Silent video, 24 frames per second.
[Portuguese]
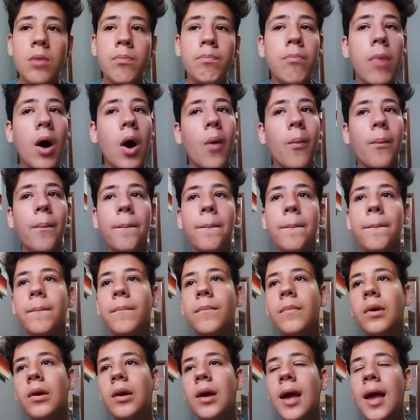Bom,
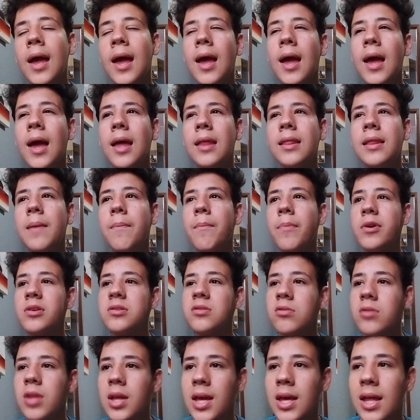é, depois
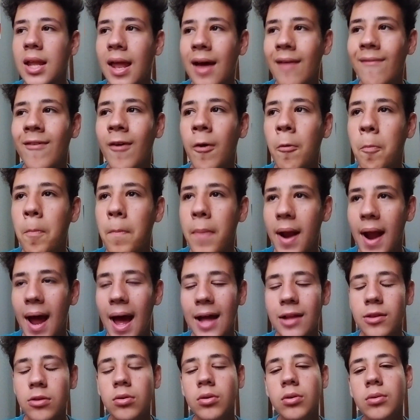eu tenho que lavar o
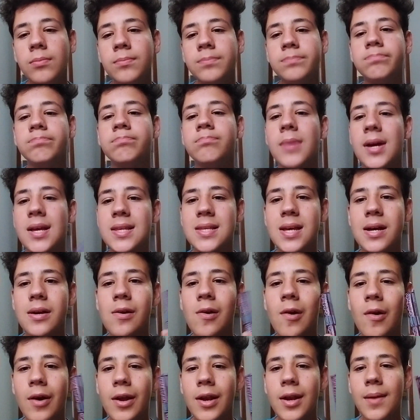prato, mas
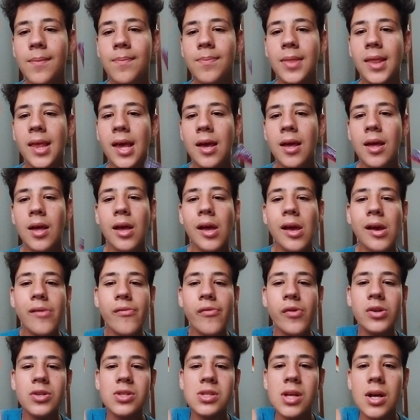agora eu
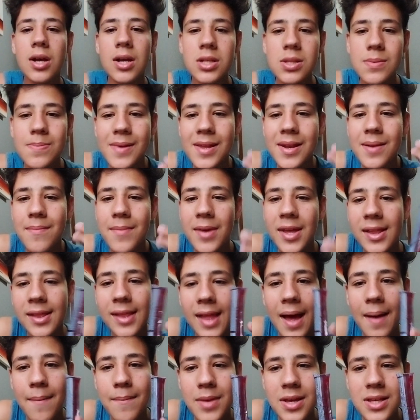vou só
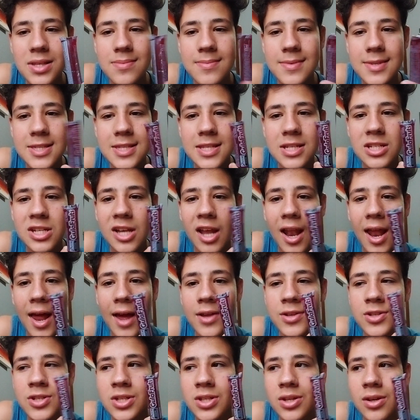experimentar mesmo esse
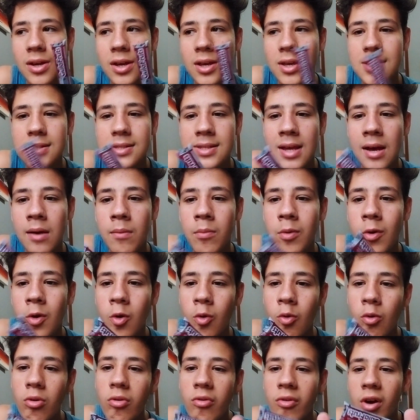geladinho aqui,
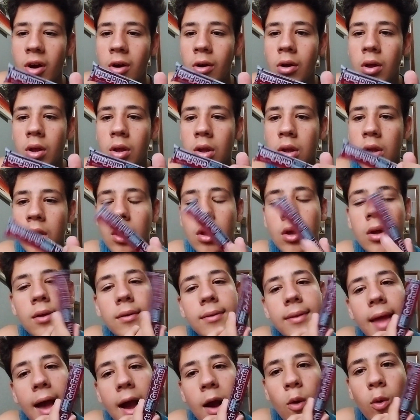sabor uva, ó,
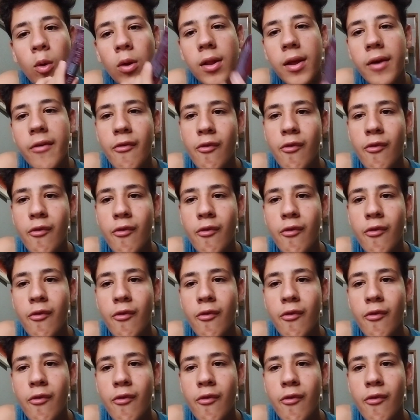da Gula